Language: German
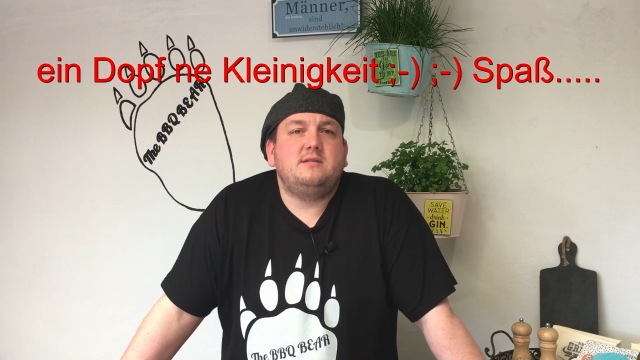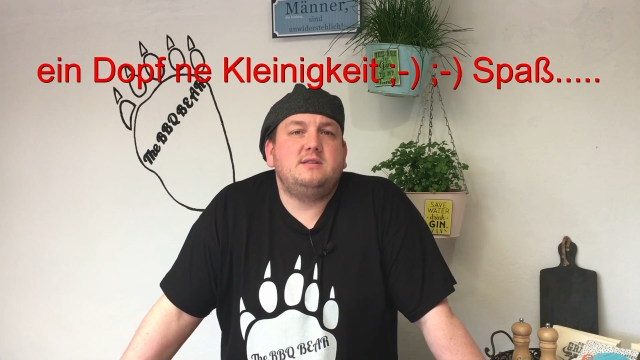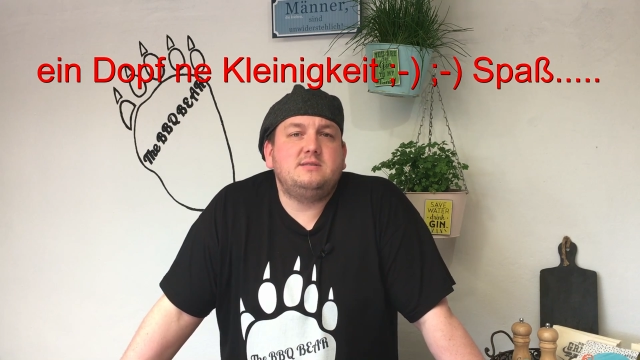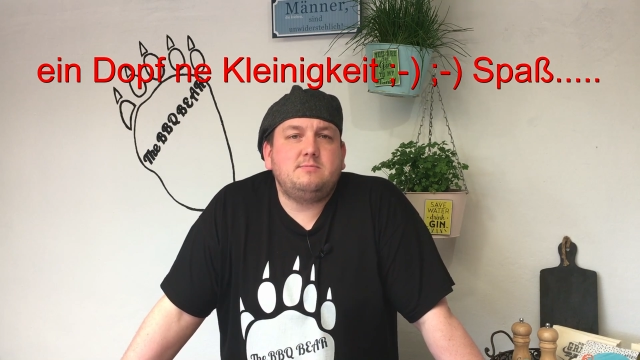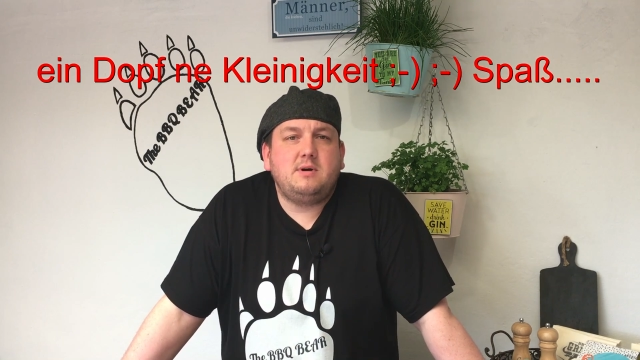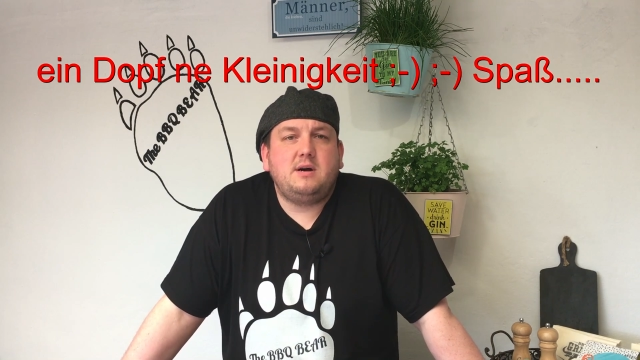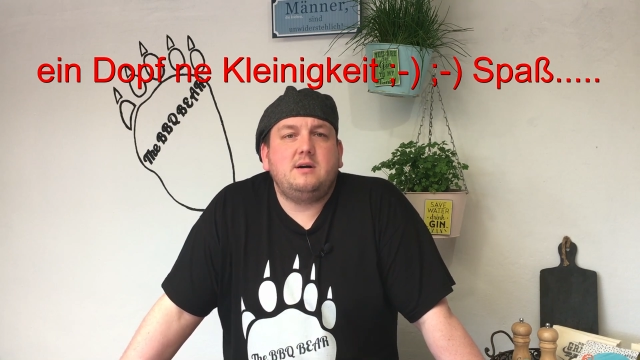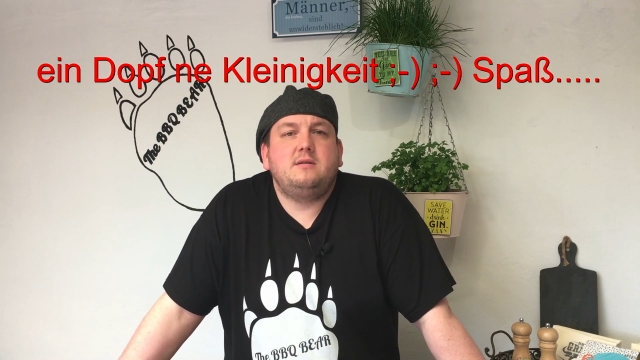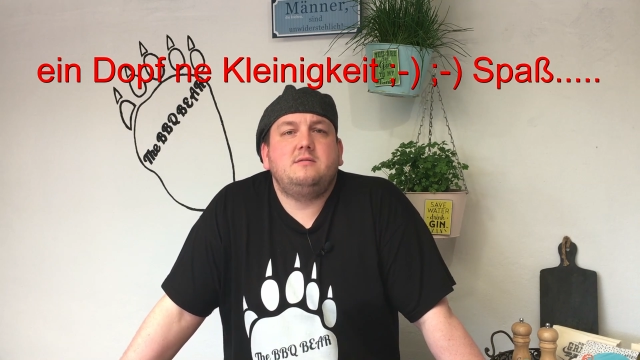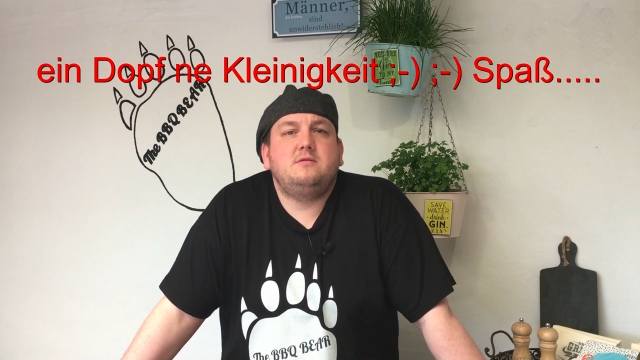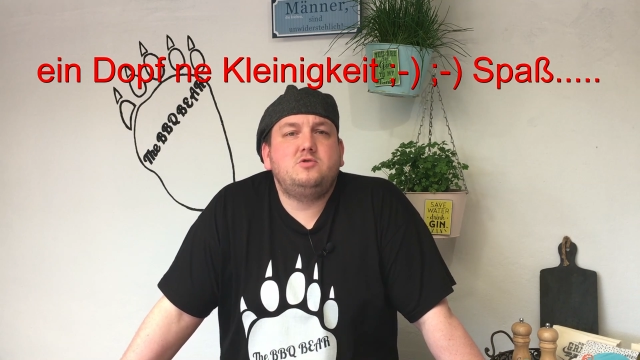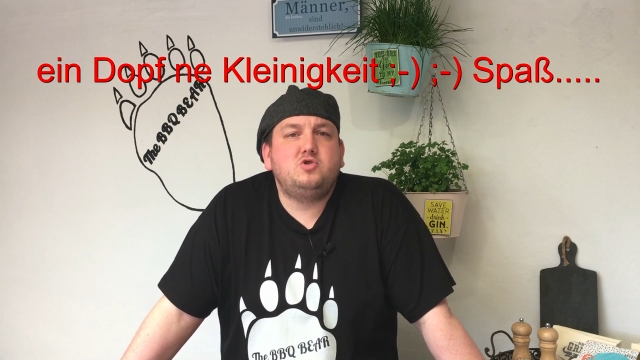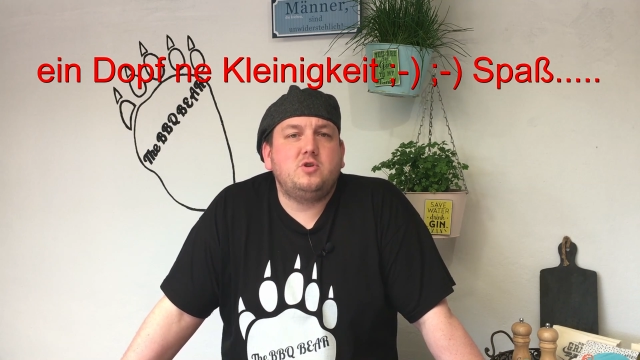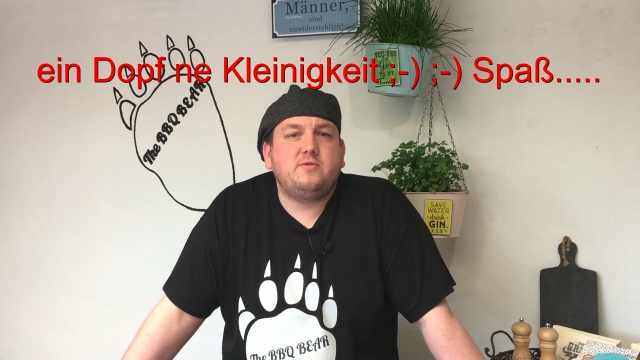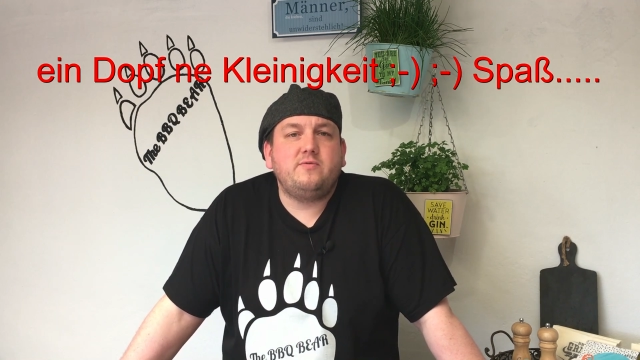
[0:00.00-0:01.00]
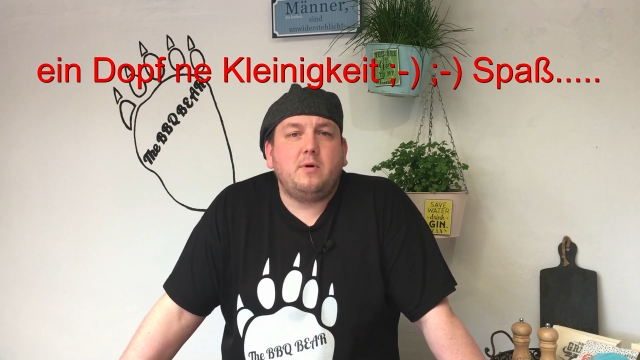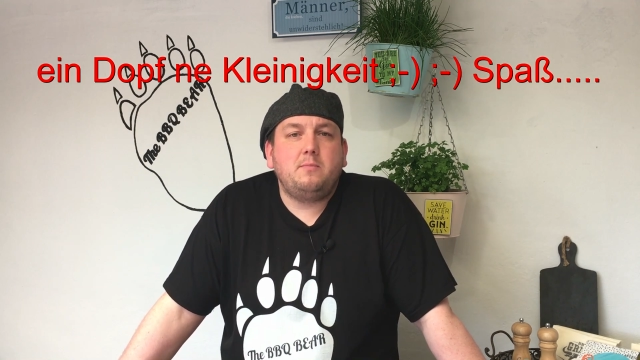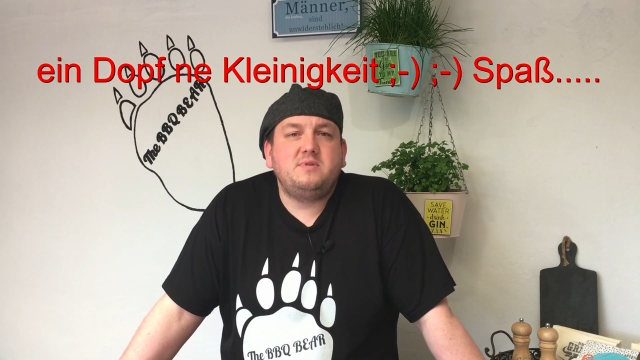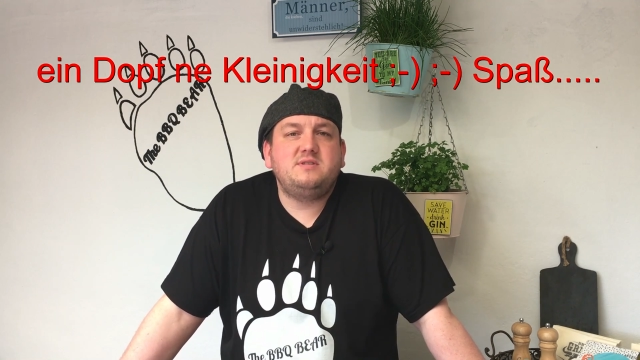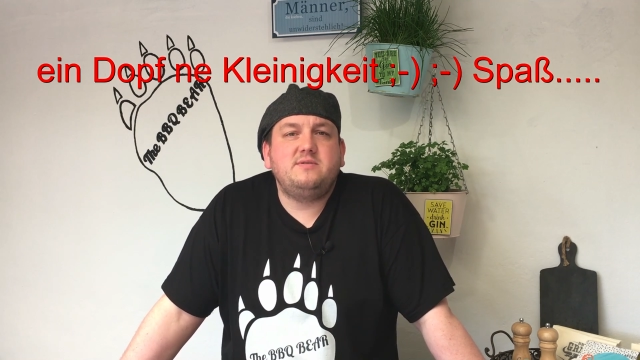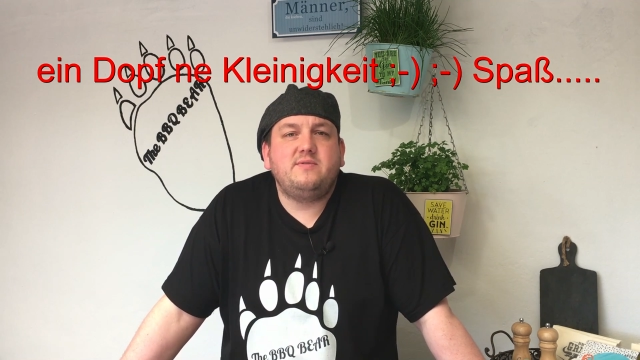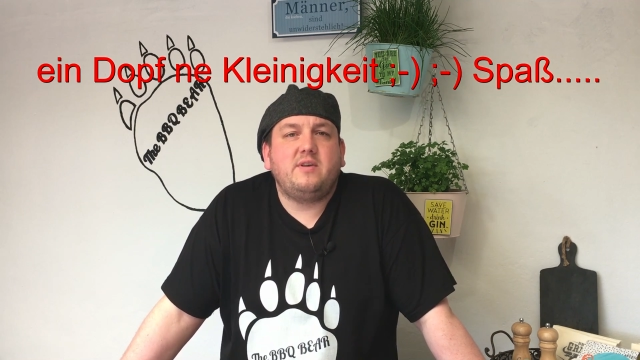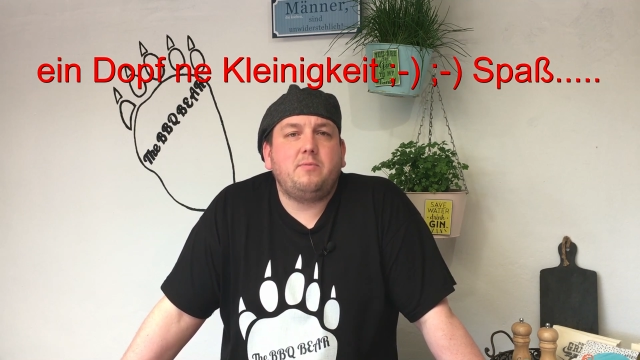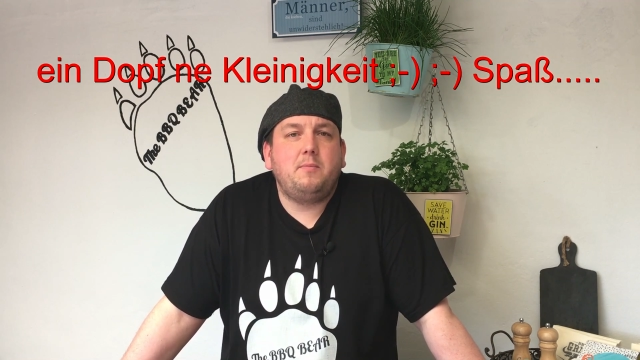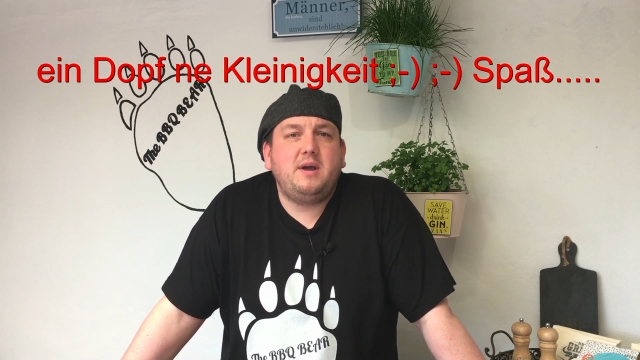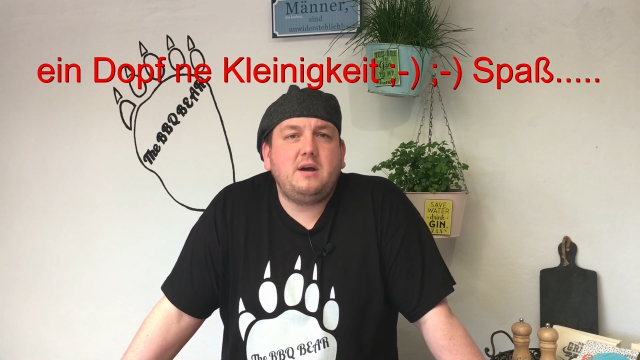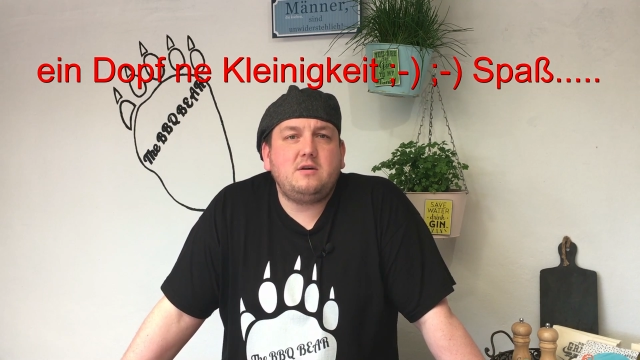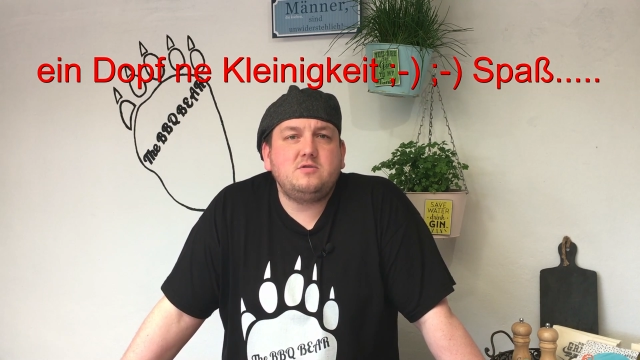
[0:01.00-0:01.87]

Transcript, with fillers: Diesmal schütten wir ein bisschen was mehr